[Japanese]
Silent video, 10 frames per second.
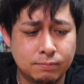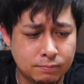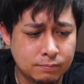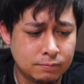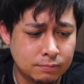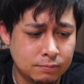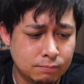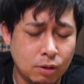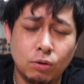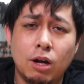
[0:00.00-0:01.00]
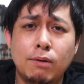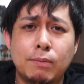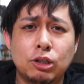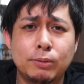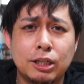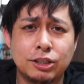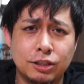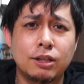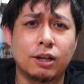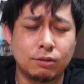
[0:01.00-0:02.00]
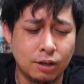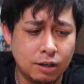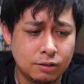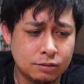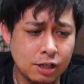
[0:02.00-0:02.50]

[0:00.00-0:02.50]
うん。まあ俺はあんままとめたりしないんだけどね。